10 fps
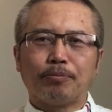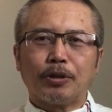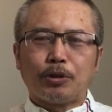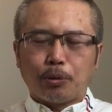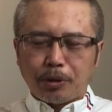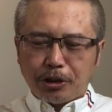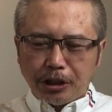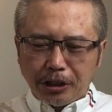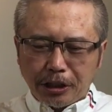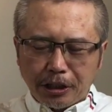就会
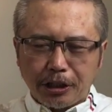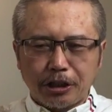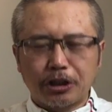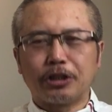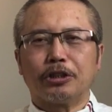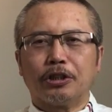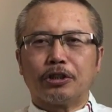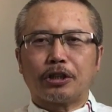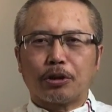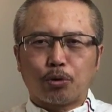经历一次
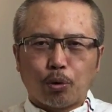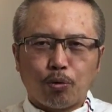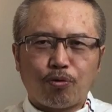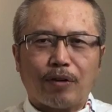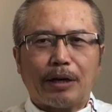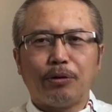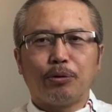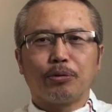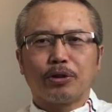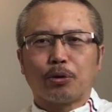这个从繁
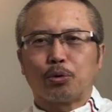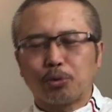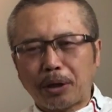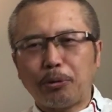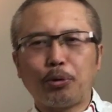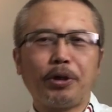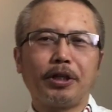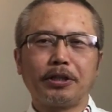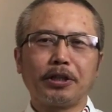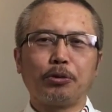荣到衰退
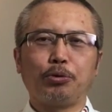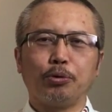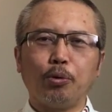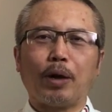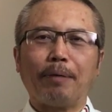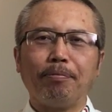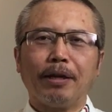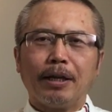的这个循环。